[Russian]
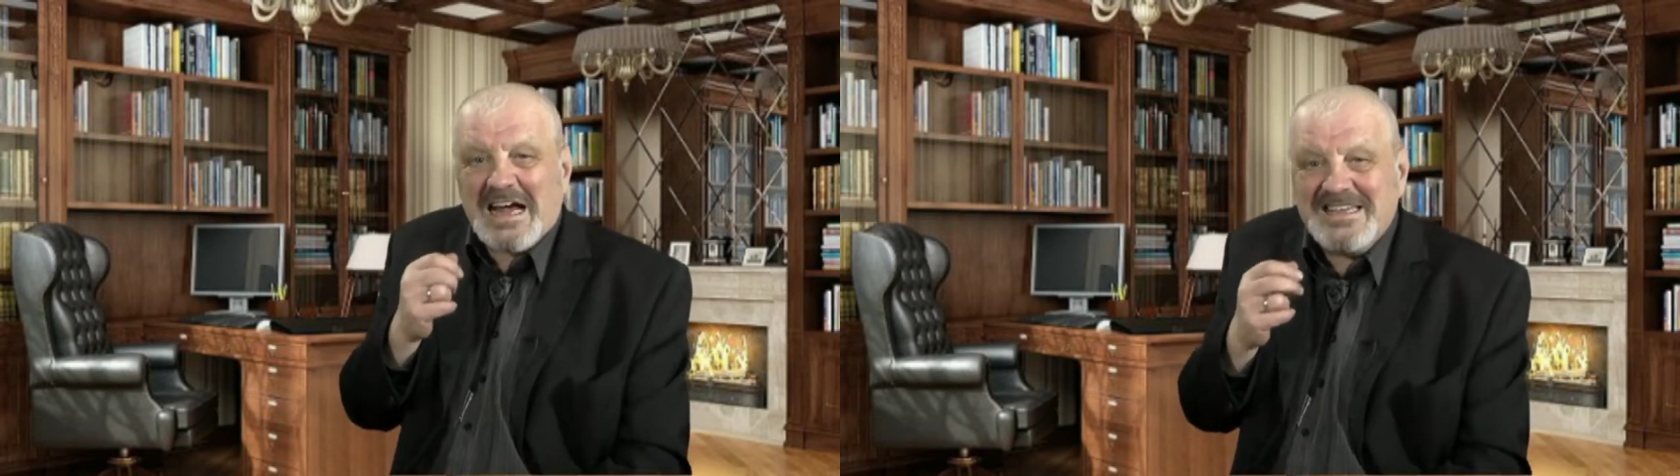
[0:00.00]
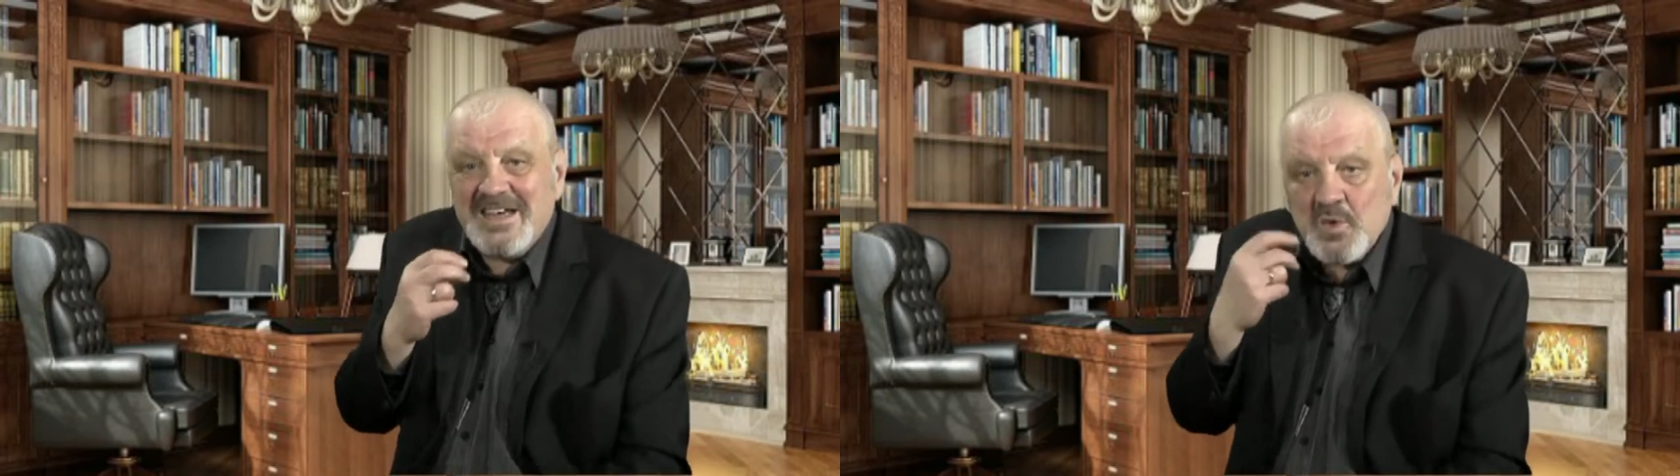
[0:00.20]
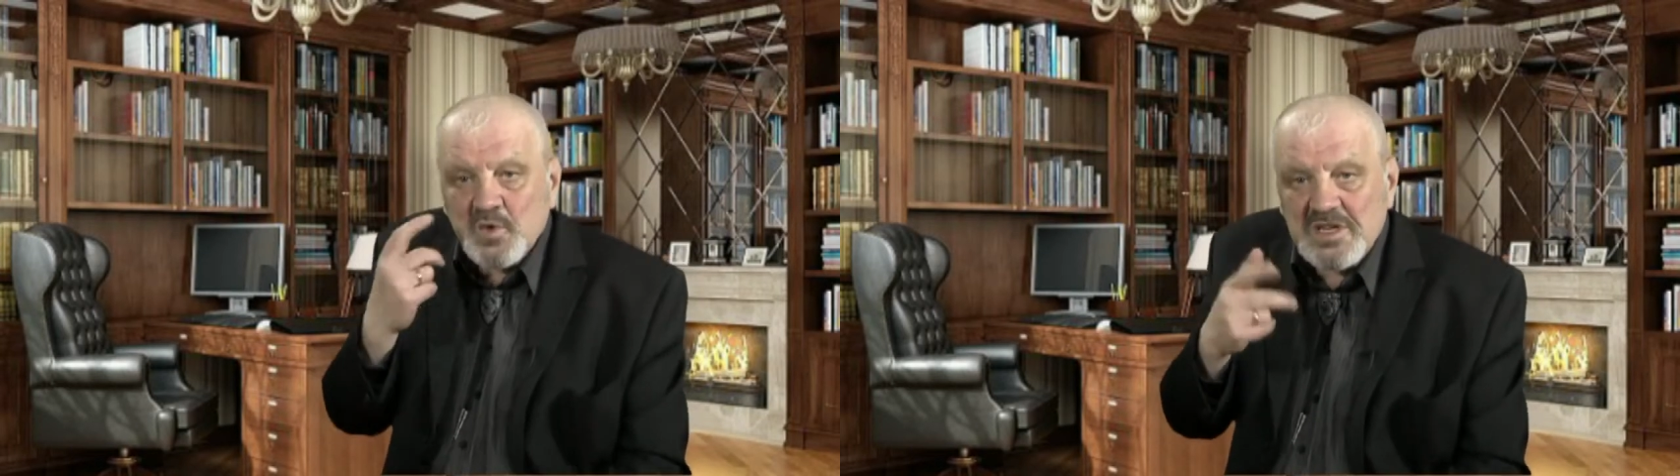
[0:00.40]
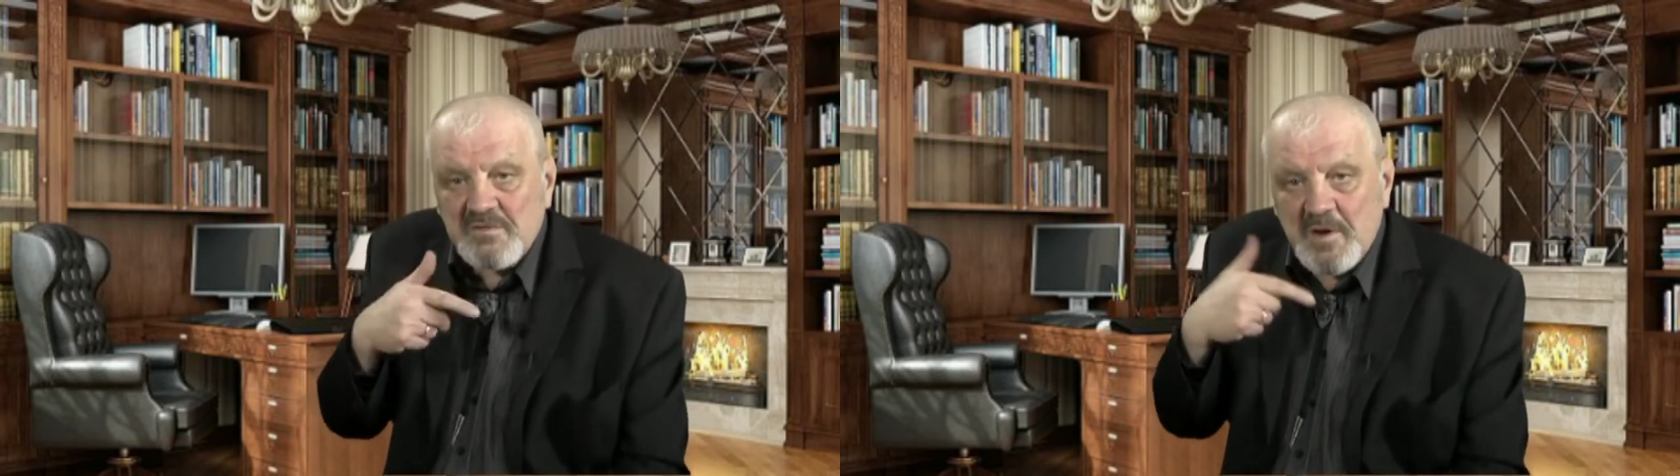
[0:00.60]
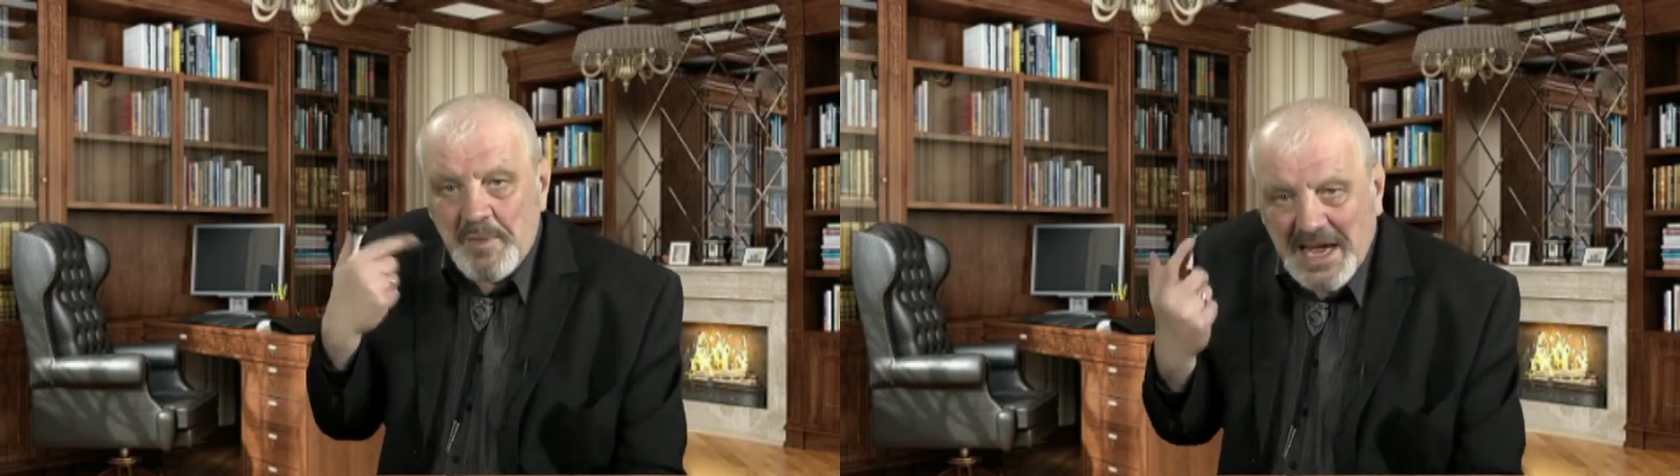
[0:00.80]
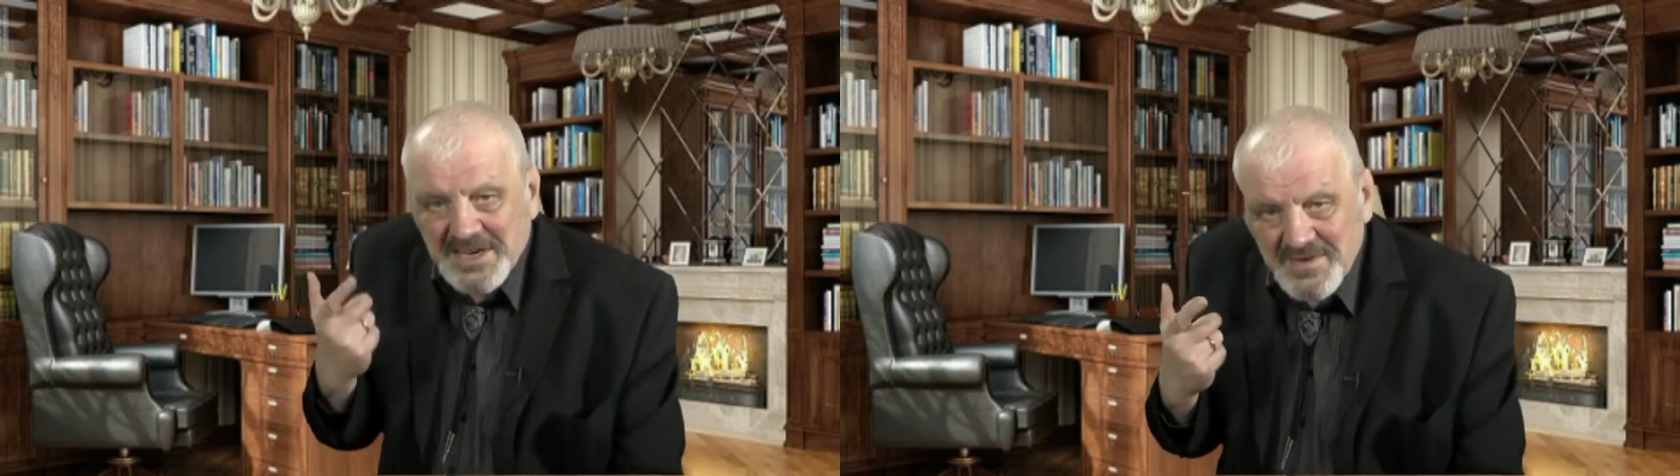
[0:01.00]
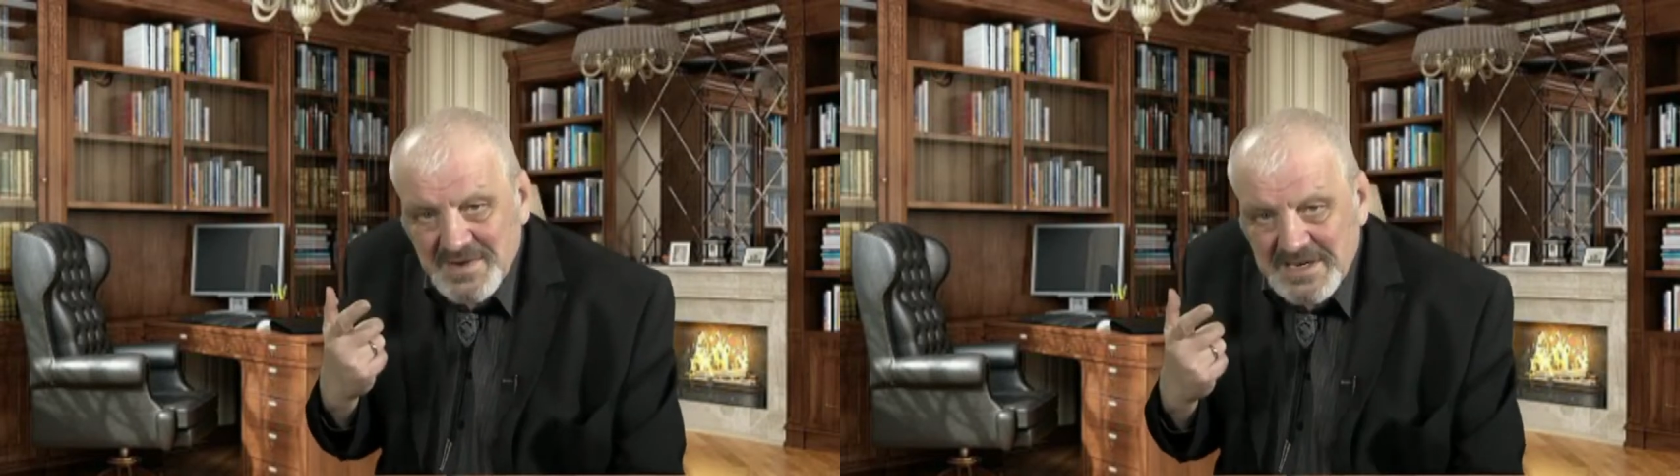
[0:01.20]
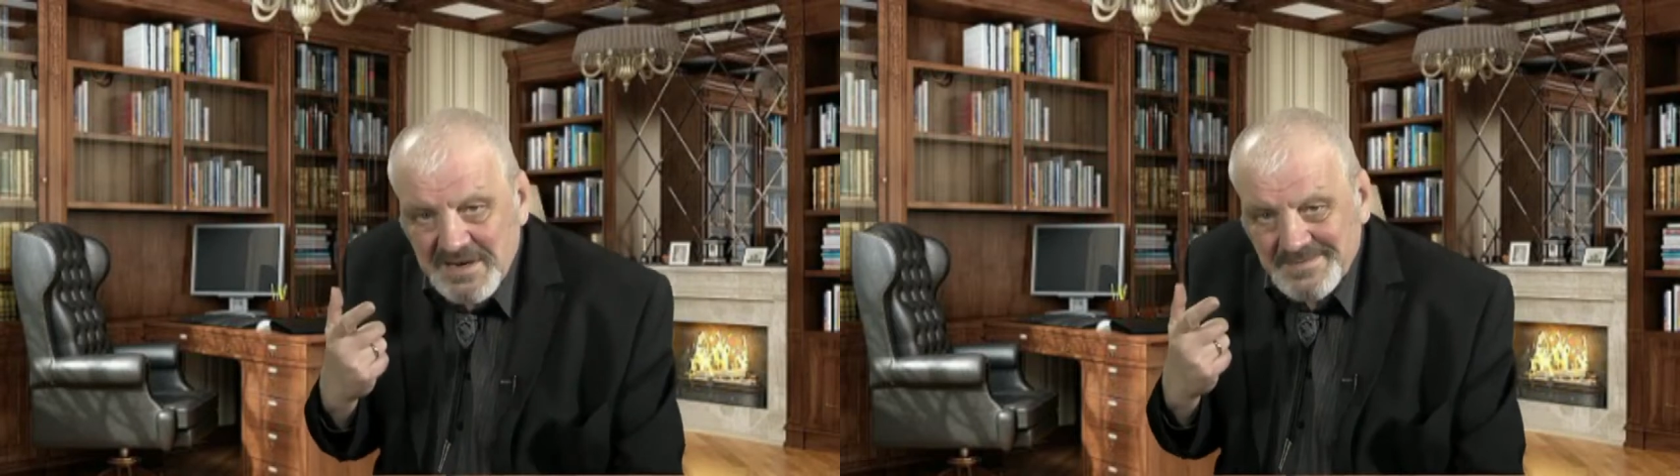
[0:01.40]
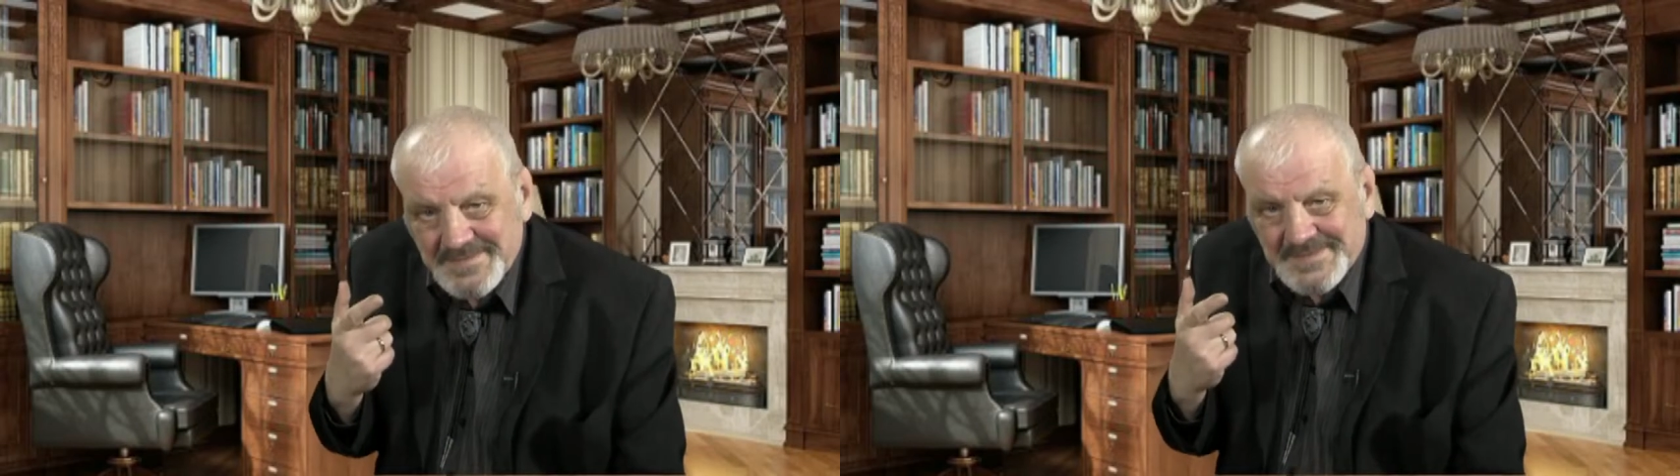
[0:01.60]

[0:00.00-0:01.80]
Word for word: не нужно выпячиваться,